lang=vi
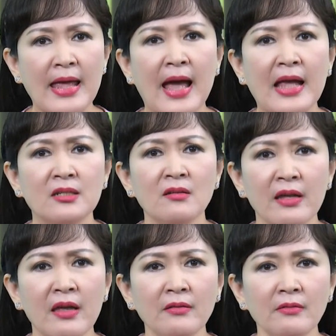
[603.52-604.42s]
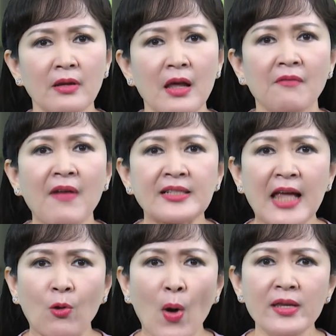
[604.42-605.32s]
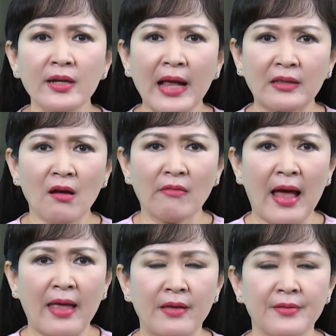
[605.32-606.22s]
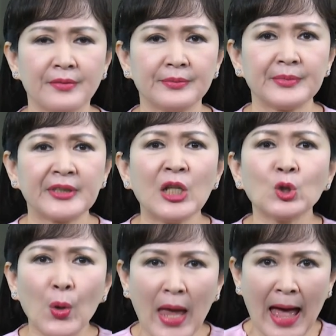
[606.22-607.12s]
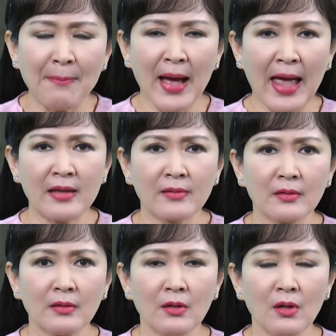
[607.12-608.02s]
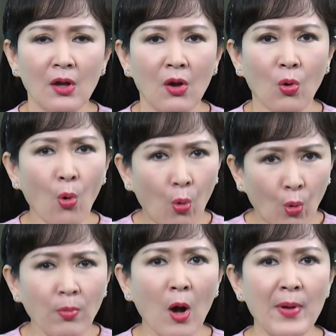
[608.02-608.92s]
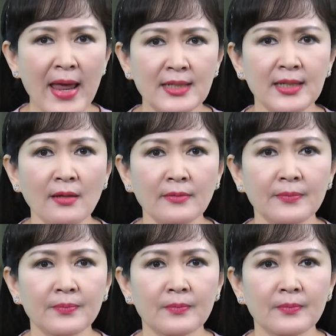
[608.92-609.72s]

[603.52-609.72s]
Ngày ngày chứng kiến và trải qua những cảnh tượng này khiến tôi ám ảnh, ngủ cũng không yên giấc.